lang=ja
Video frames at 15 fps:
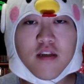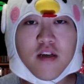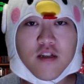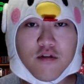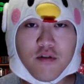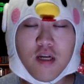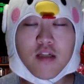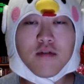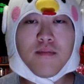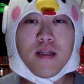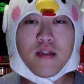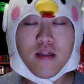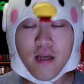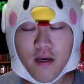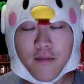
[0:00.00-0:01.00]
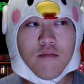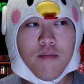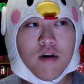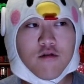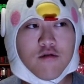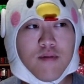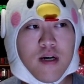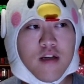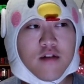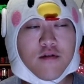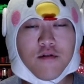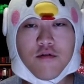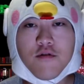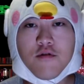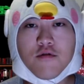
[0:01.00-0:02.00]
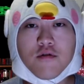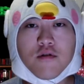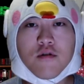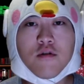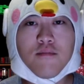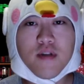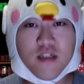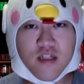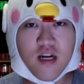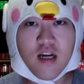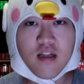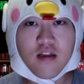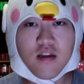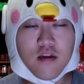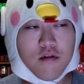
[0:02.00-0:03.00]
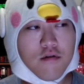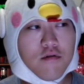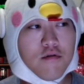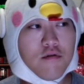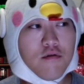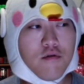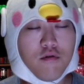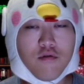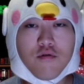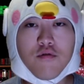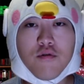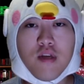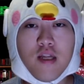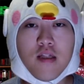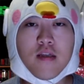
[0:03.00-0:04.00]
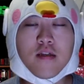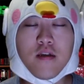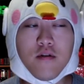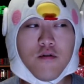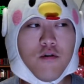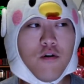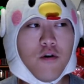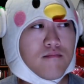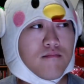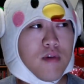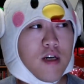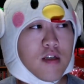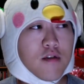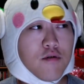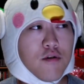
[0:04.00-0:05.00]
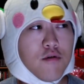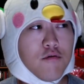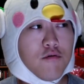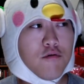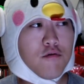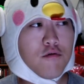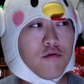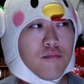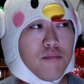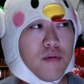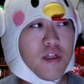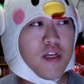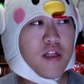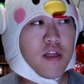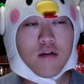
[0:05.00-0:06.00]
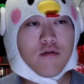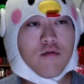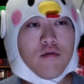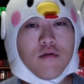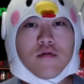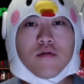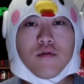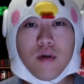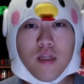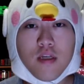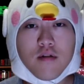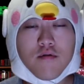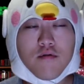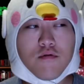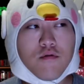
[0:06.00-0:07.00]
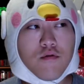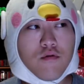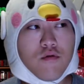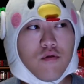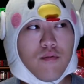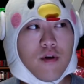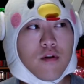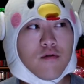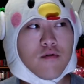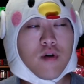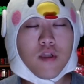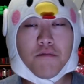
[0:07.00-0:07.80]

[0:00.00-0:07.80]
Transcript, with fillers: 員がちょっと集まって、まあ、ウーバーイーツのユニオンを作りましたっていう報道なんですけど、まあ、それを見てネットニュースとかね、そういうところのコメントとかに